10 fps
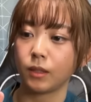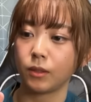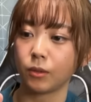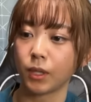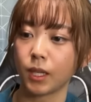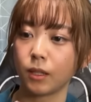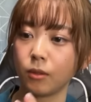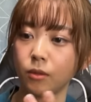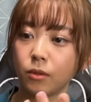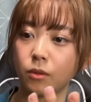そう結
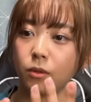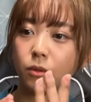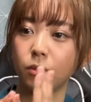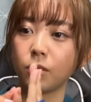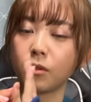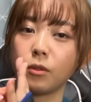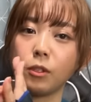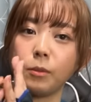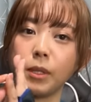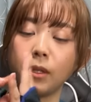局こう小
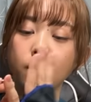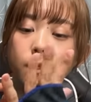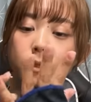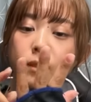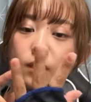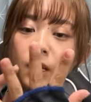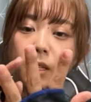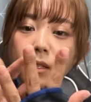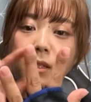指ね